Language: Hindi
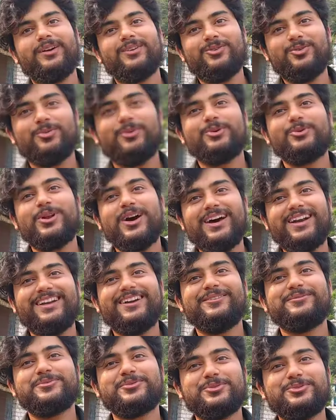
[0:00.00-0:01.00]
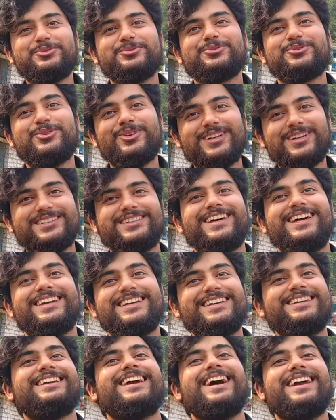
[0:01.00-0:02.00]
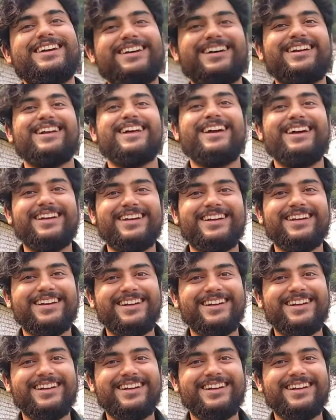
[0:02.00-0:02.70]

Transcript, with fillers: यार गोबर उठा रहे हैं हम तो उनको लगता है कि क्या ही कर रहा है